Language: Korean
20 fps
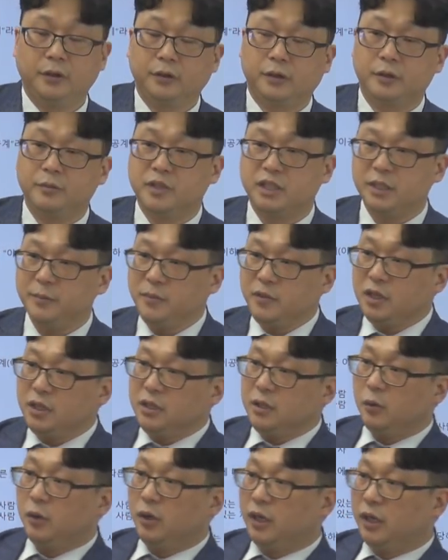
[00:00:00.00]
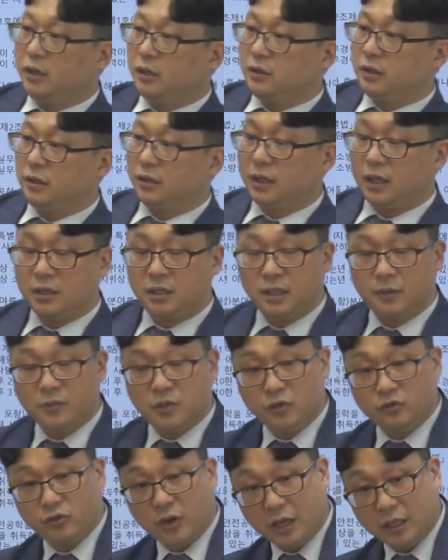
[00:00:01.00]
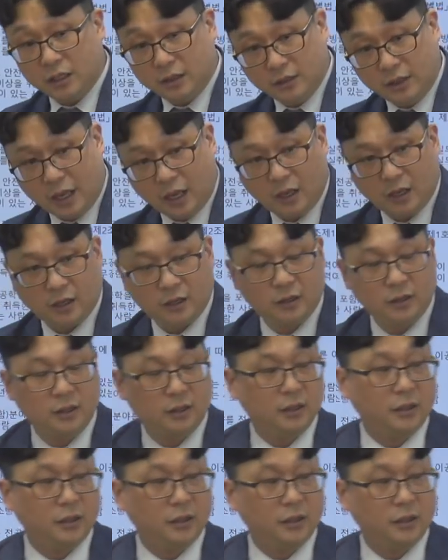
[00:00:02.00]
그럼 10년이 원래 경력이 돼야 시험 칠 수가 있는데